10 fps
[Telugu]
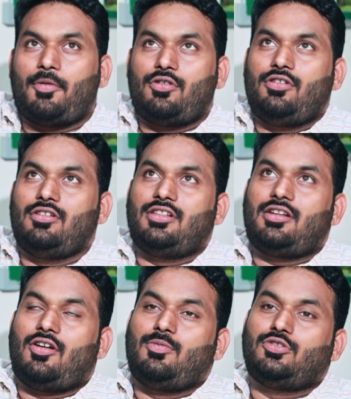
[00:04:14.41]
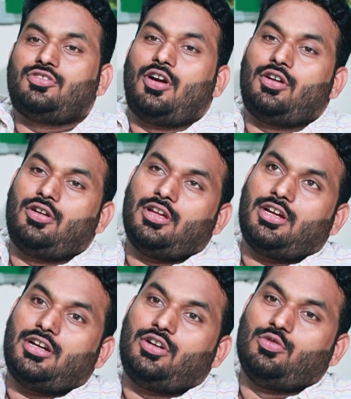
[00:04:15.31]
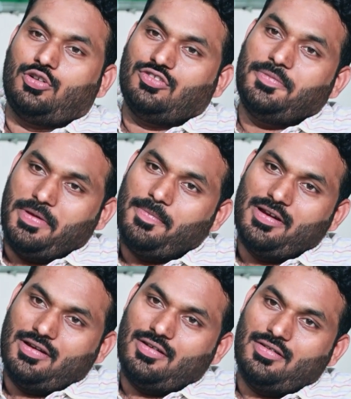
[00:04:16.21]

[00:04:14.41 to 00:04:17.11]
ప్రొడ్యూసర్ ఆల్మోస్ట్ గాట్ టూ థౌసండ్ పీపుల్